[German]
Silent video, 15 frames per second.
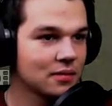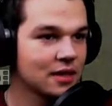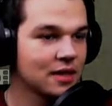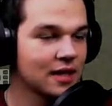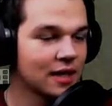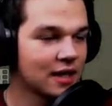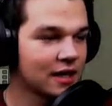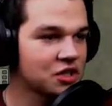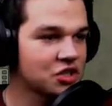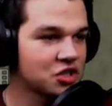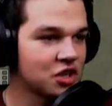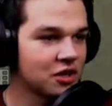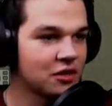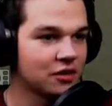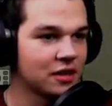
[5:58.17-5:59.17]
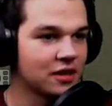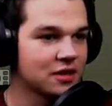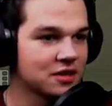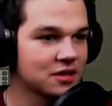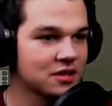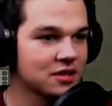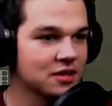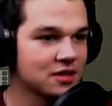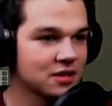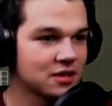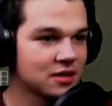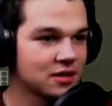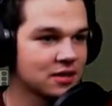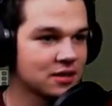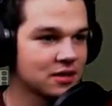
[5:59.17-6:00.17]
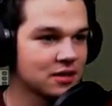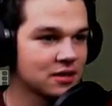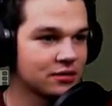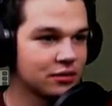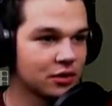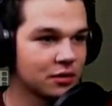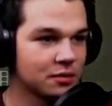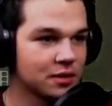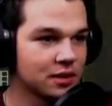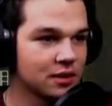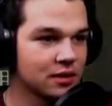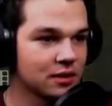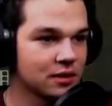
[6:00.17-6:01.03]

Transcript: Ich kann nach rechts schauen. Okay, das, das äh, freut mich.